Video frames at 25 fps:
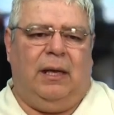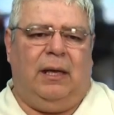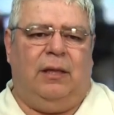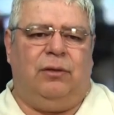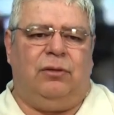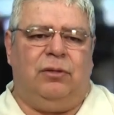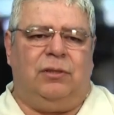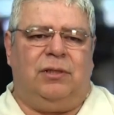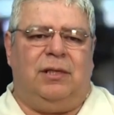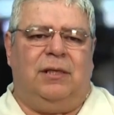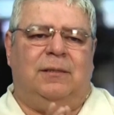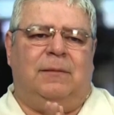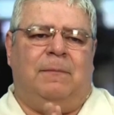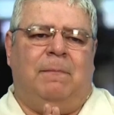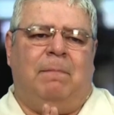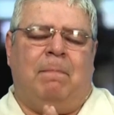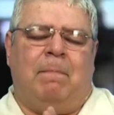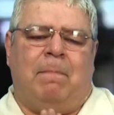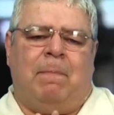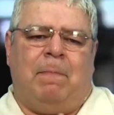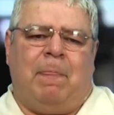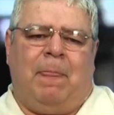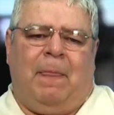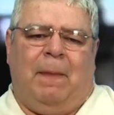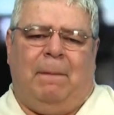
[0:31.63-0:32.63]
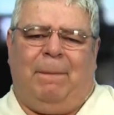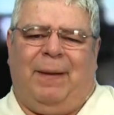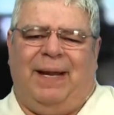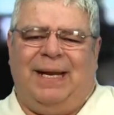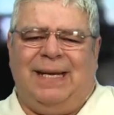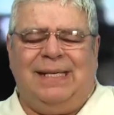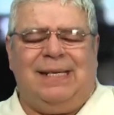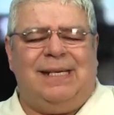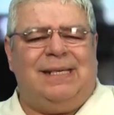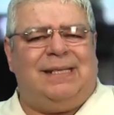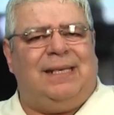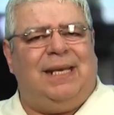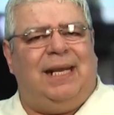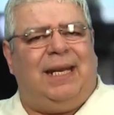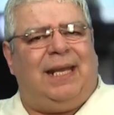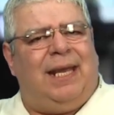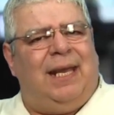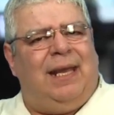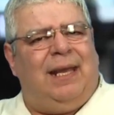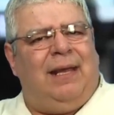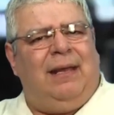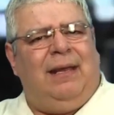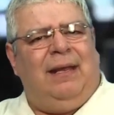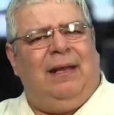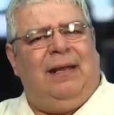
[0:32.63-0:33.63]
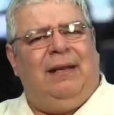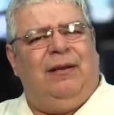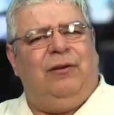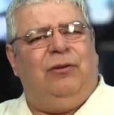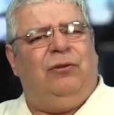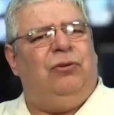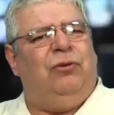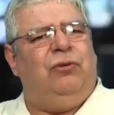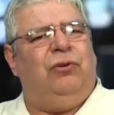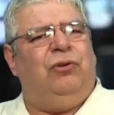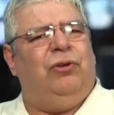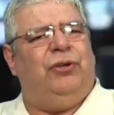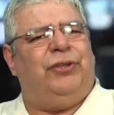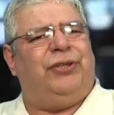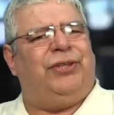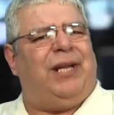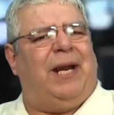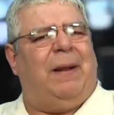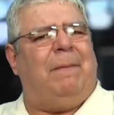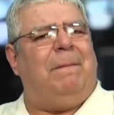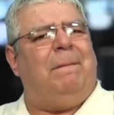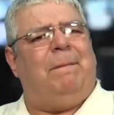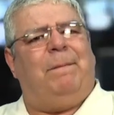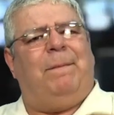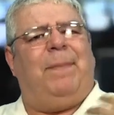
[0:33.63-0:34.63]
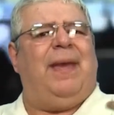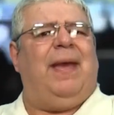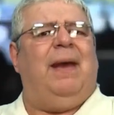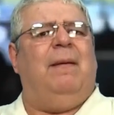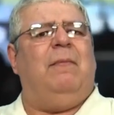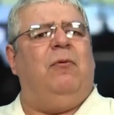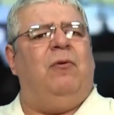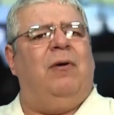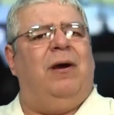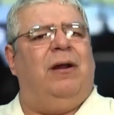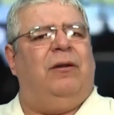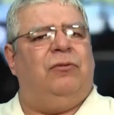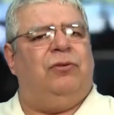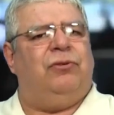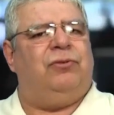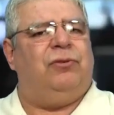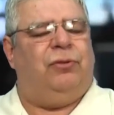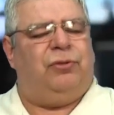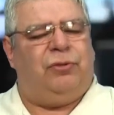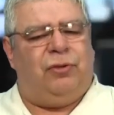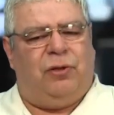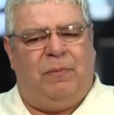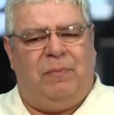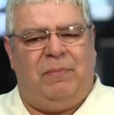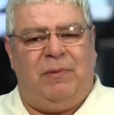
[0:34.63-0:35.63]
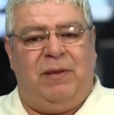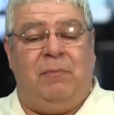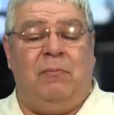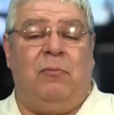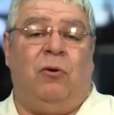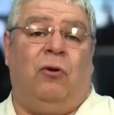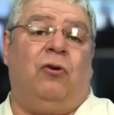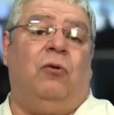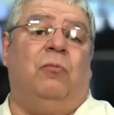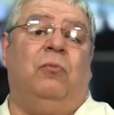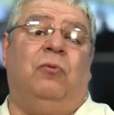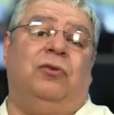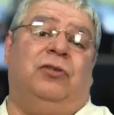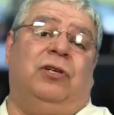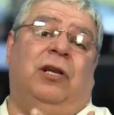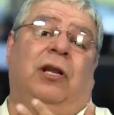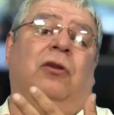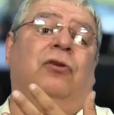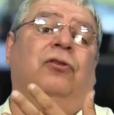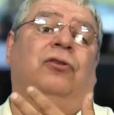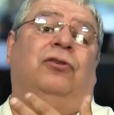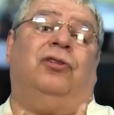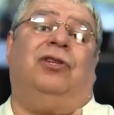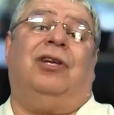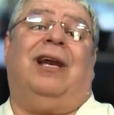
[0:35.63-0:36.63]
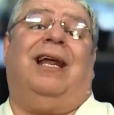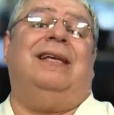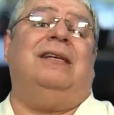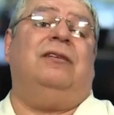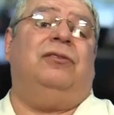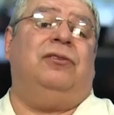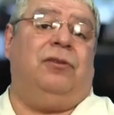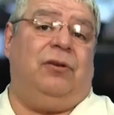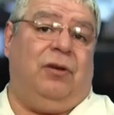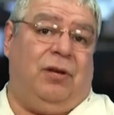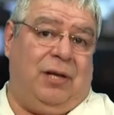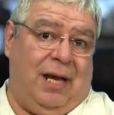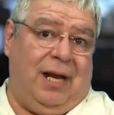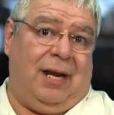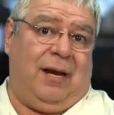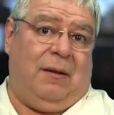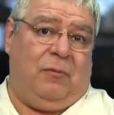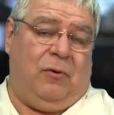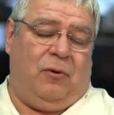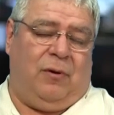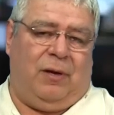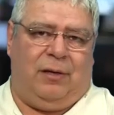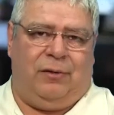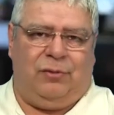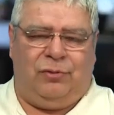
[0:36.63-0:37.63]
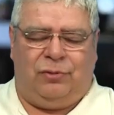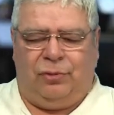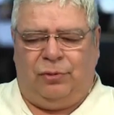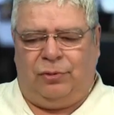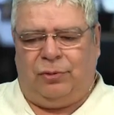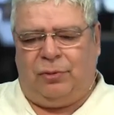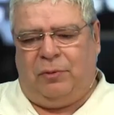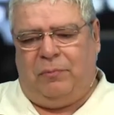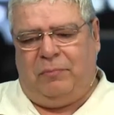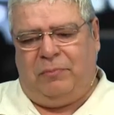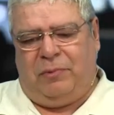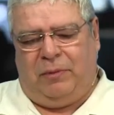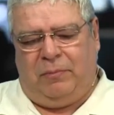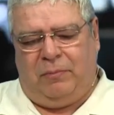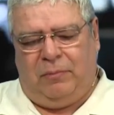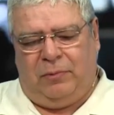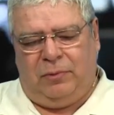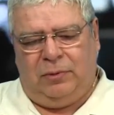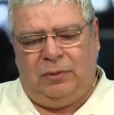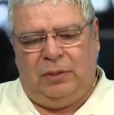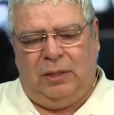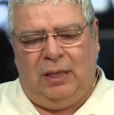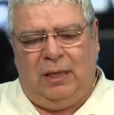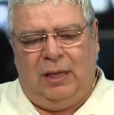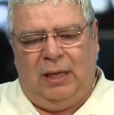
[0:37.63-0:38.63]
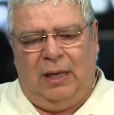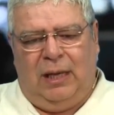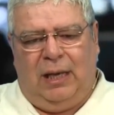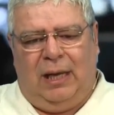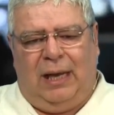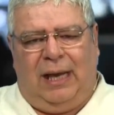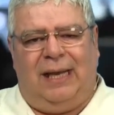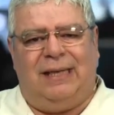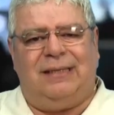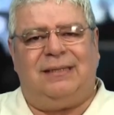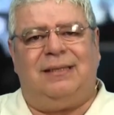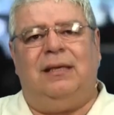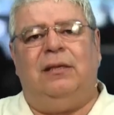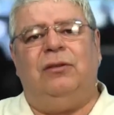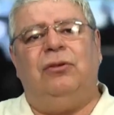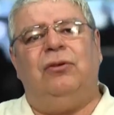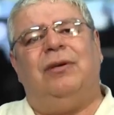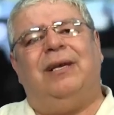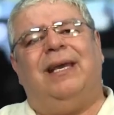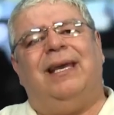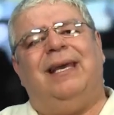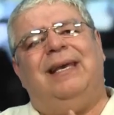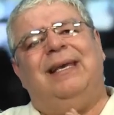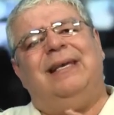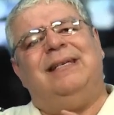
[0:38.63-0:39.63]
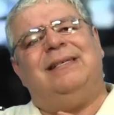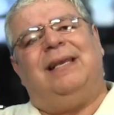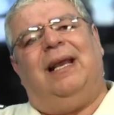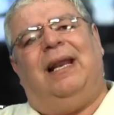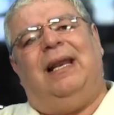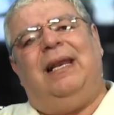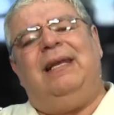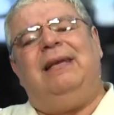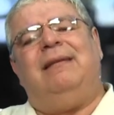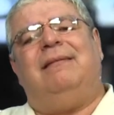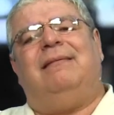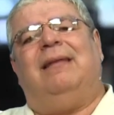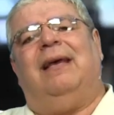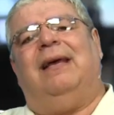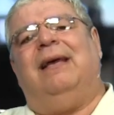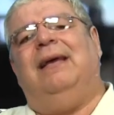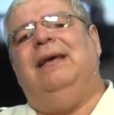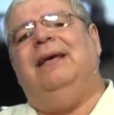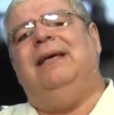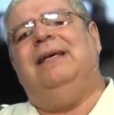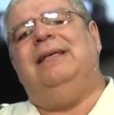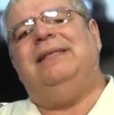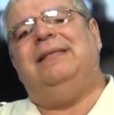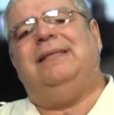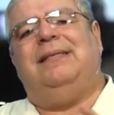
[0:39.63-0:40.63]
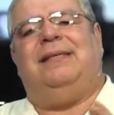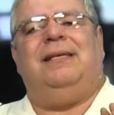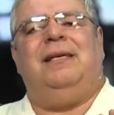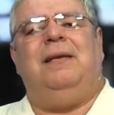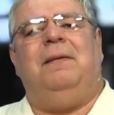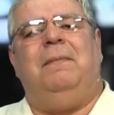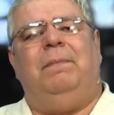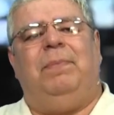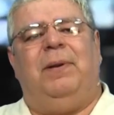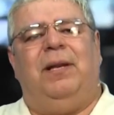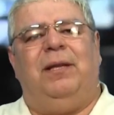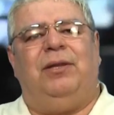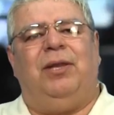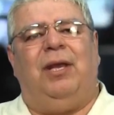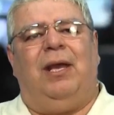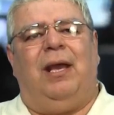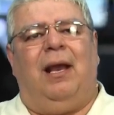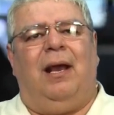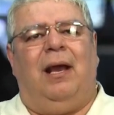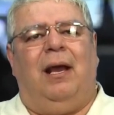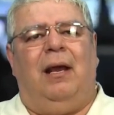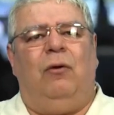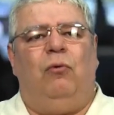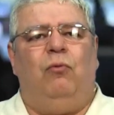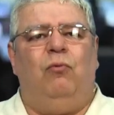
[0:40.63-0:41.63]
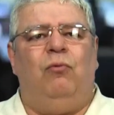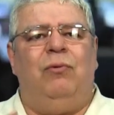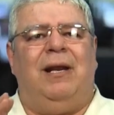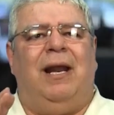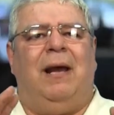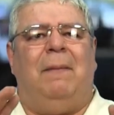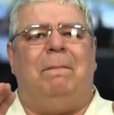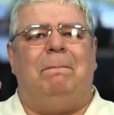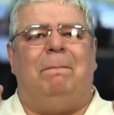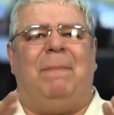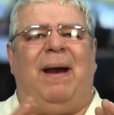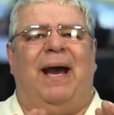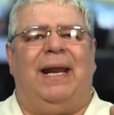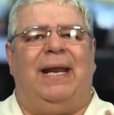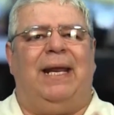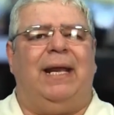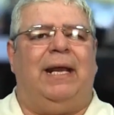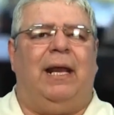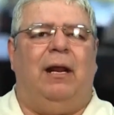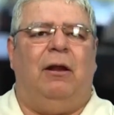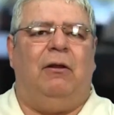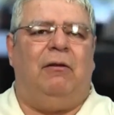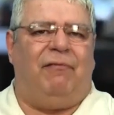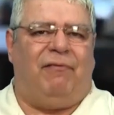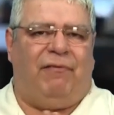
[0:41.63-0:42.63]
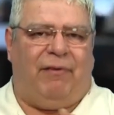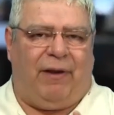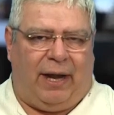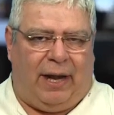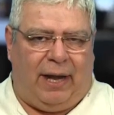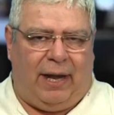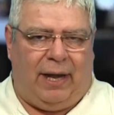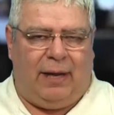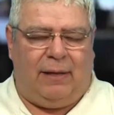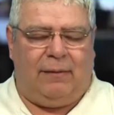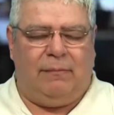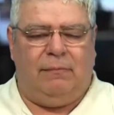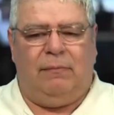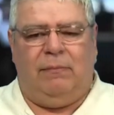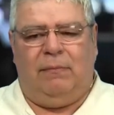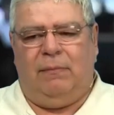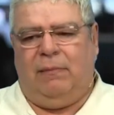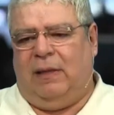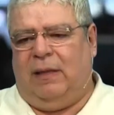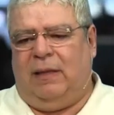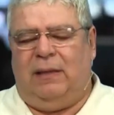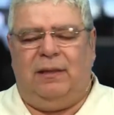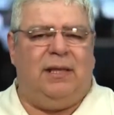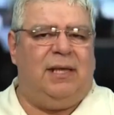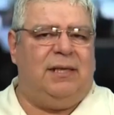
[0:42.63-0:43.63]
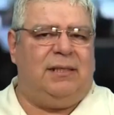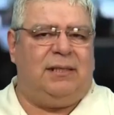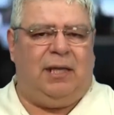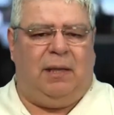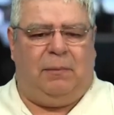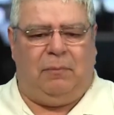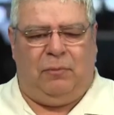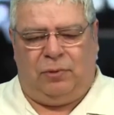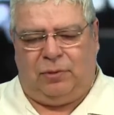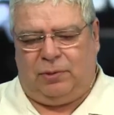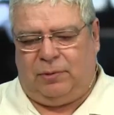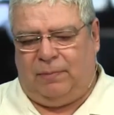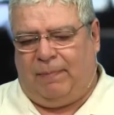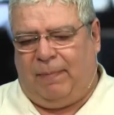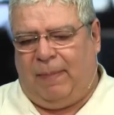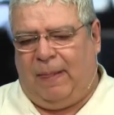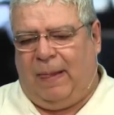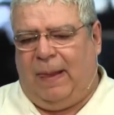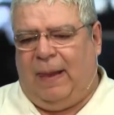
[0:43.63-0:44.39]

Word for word: Entonces, parece ser que nos trampeamos a nosotros mismos como si nos traicionáramos a nosotros mismos, haciendo que esa lista siempre tenga una pared que lo frena. Decimos,